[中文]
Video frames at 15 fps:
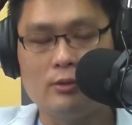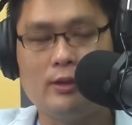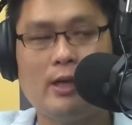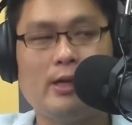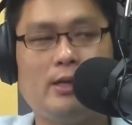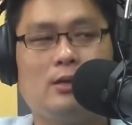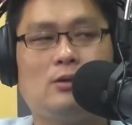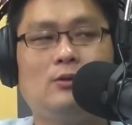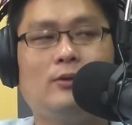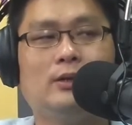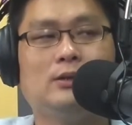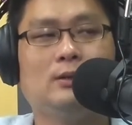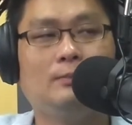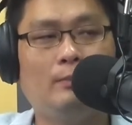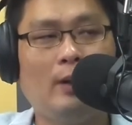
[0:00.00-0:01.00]
加嘅讲法
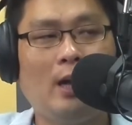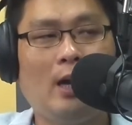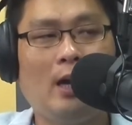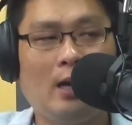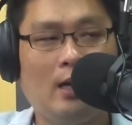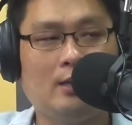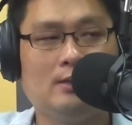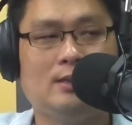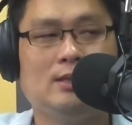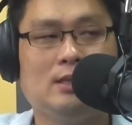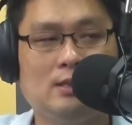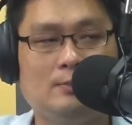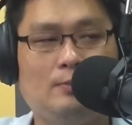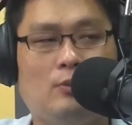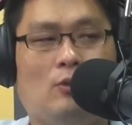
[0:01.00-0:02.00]
是拍字
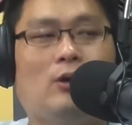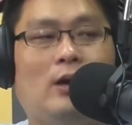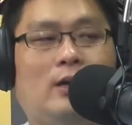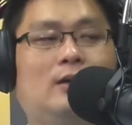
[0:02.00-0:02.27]
盘，